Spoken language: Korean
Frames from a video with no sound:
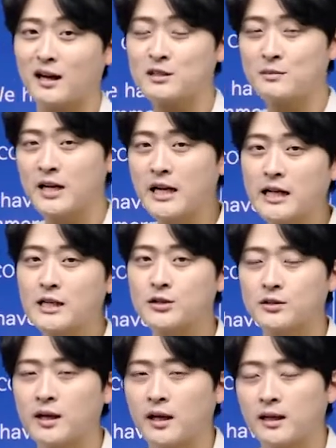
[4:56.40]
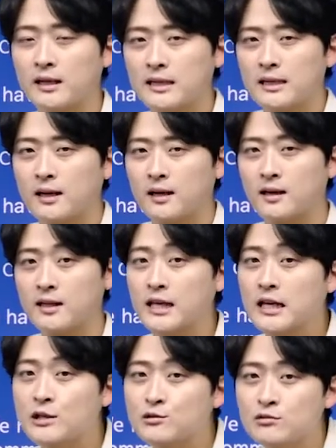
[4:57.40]
하지만 읽기 전에 어,
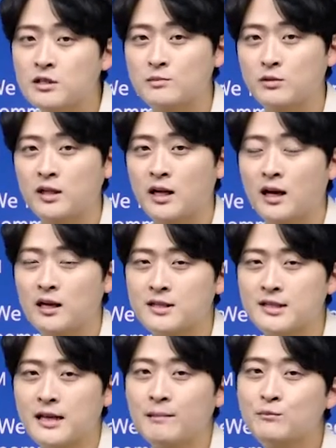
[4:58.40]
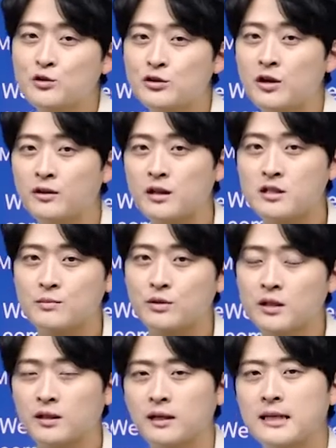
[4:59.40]
이중 지문이나 삼중 연계
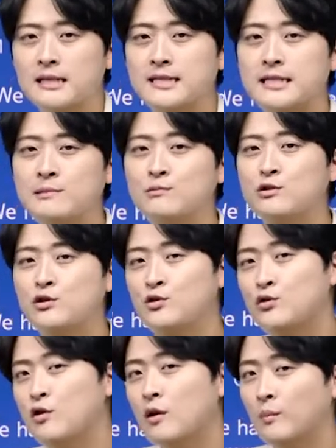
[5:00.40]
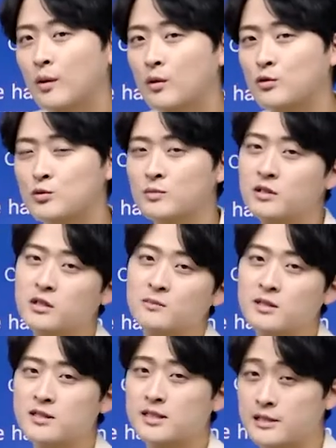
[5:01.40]
지문은 지문 유형별로 좀
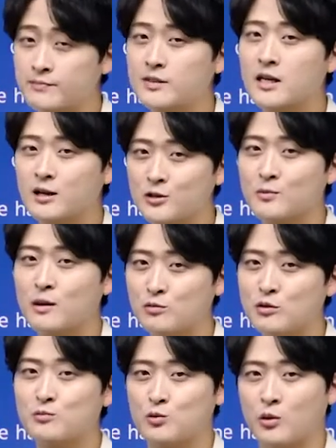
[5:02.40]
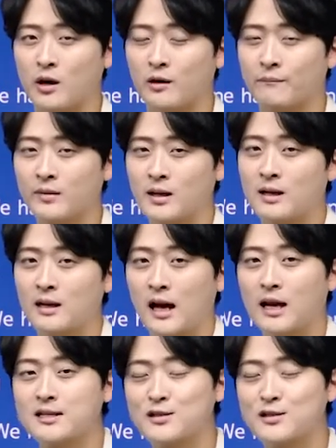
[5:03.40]
흐름을 짐작을 좀 해보시면 좋아요. 아까